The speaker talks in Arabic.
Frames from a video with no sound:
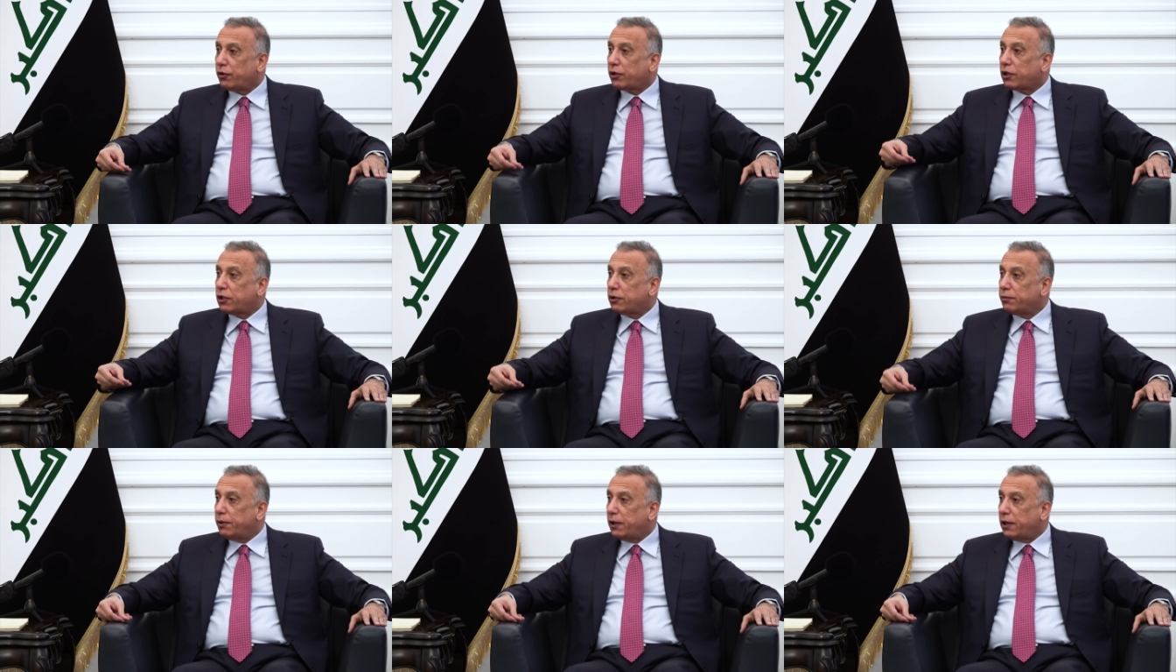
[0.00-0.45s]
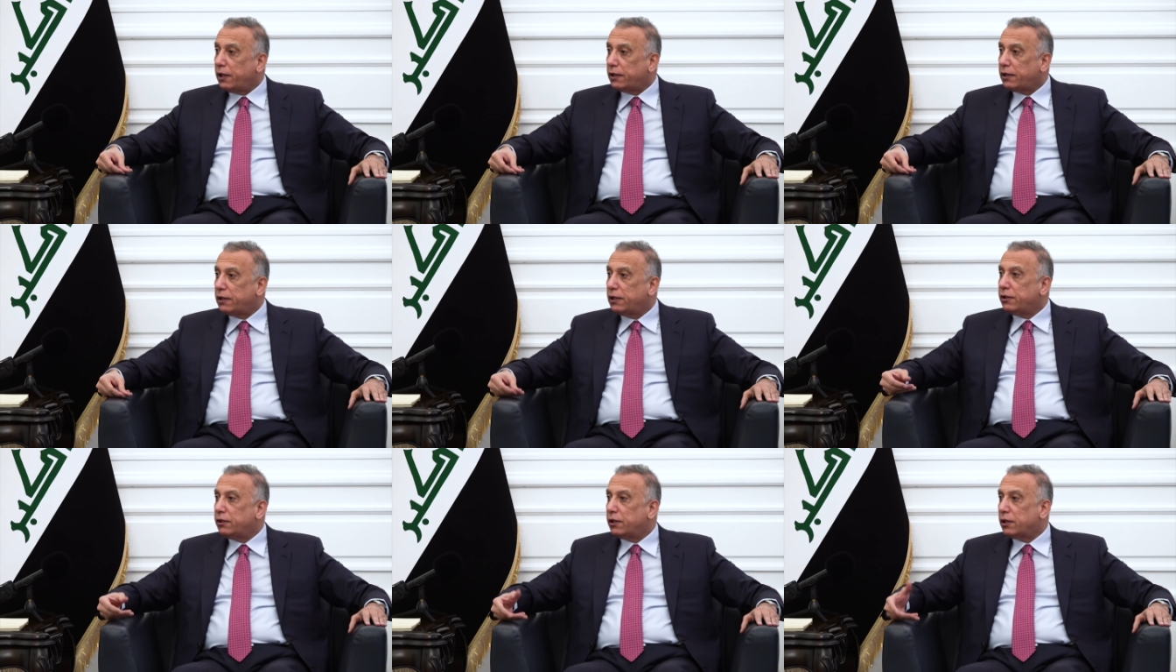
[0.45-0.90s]

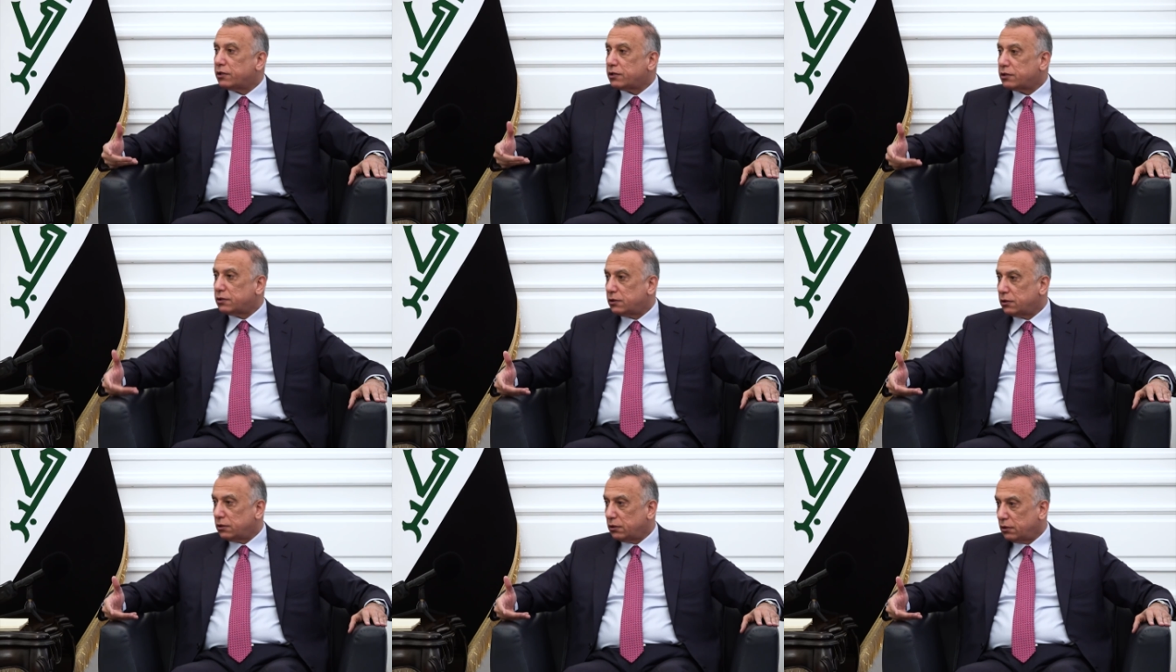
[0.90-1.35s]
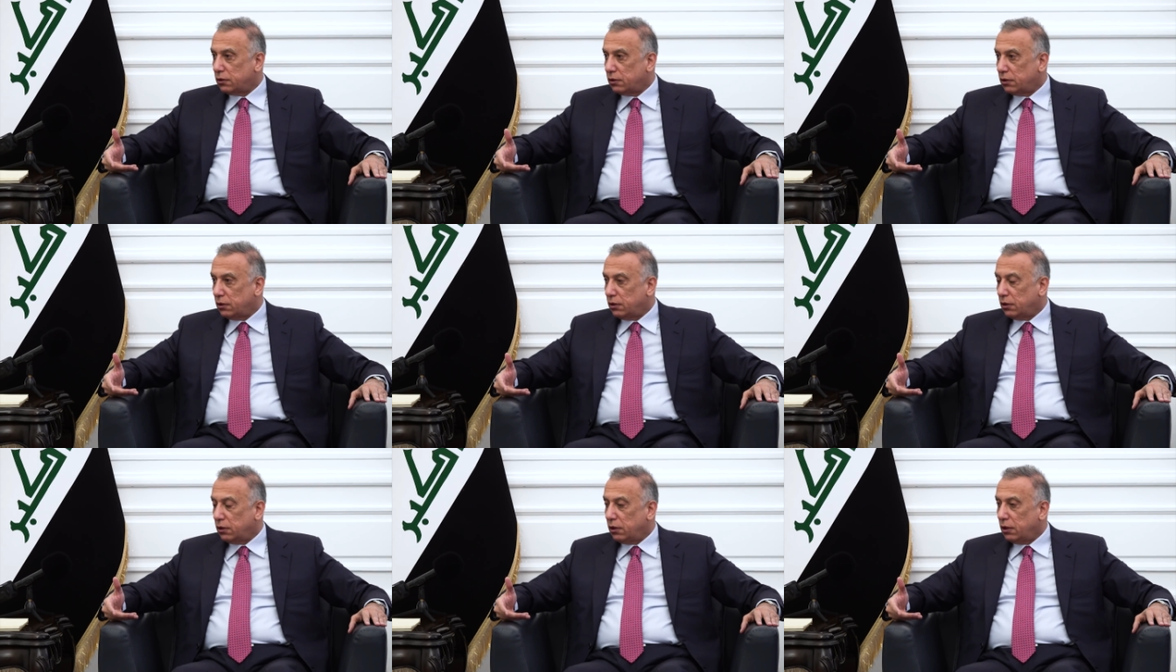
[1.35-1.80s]
خدمات للناس
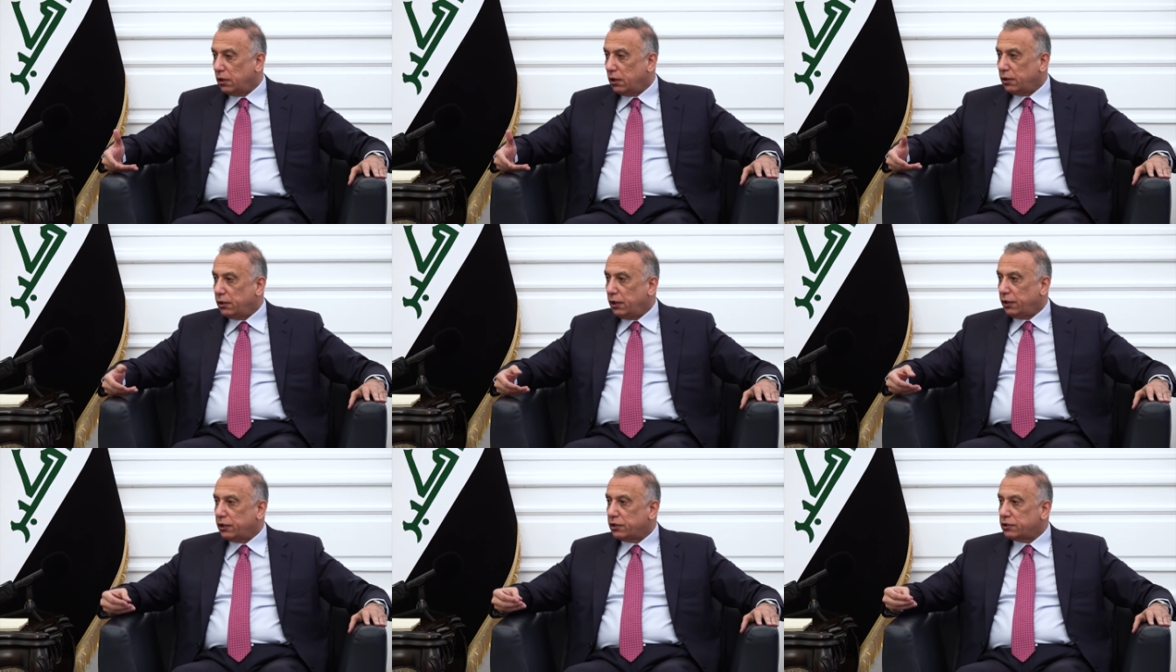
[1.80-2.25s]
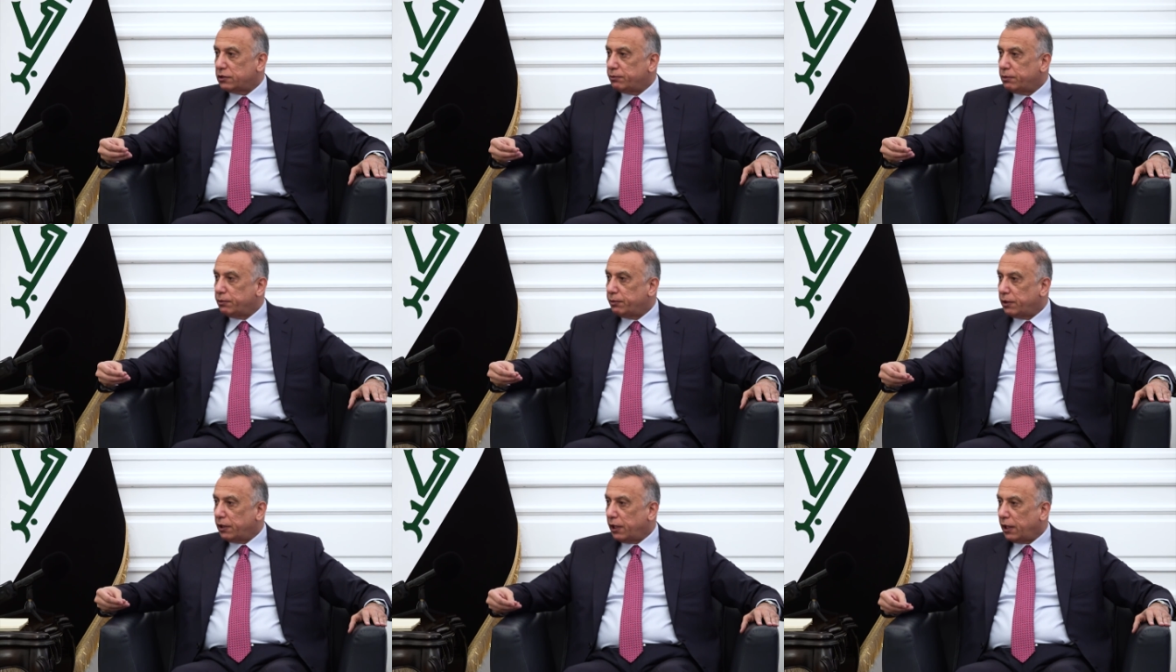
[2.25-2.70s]
نحتاج نبني
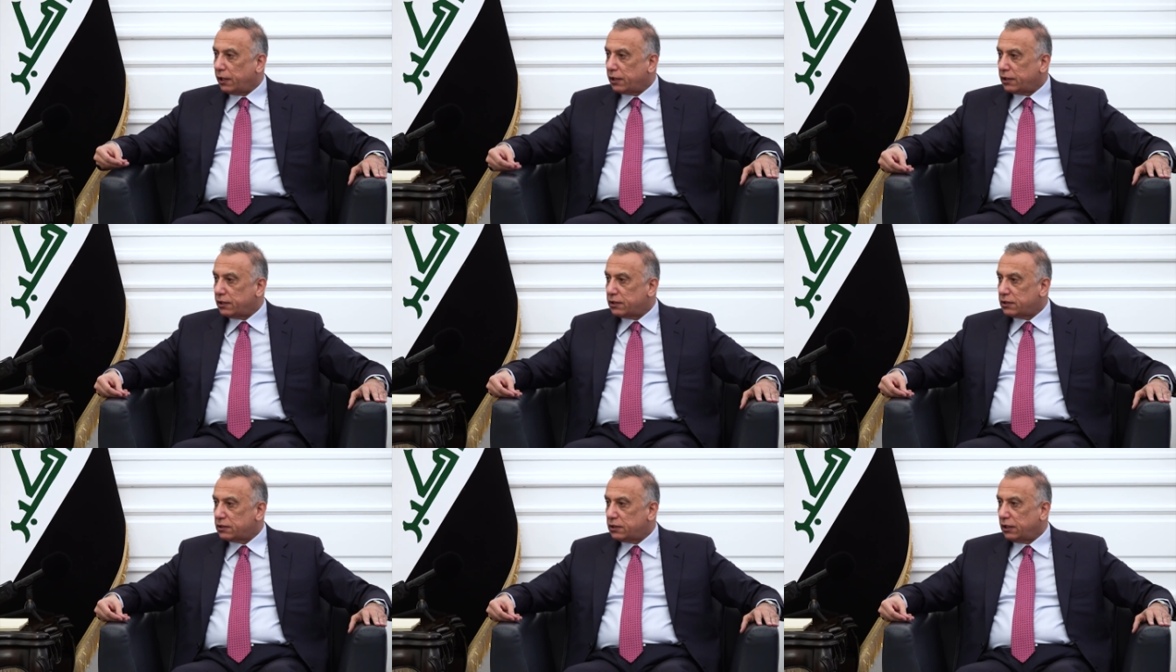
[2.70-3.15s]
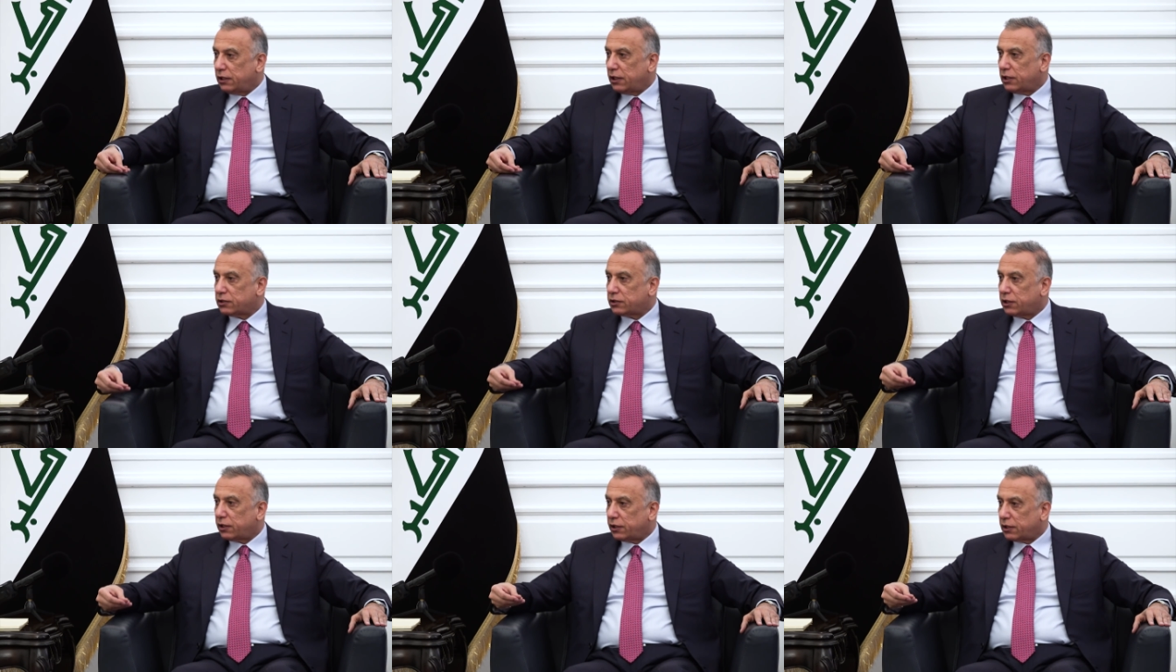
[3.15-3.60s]
مدارس
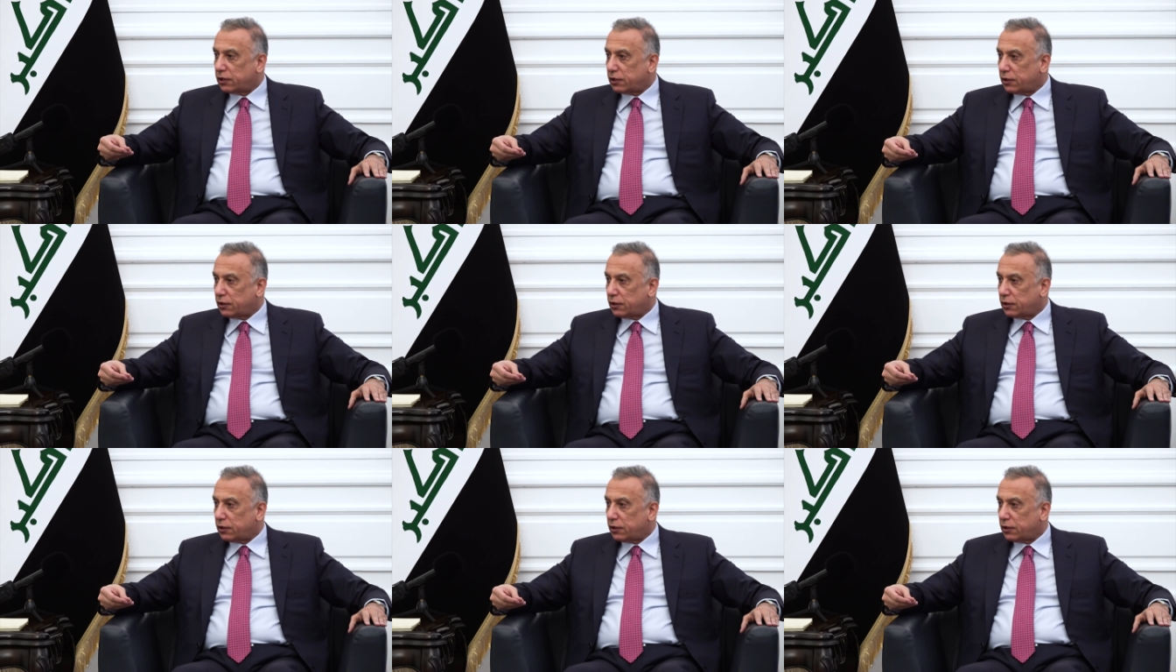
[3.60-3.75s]
نحتاج طريق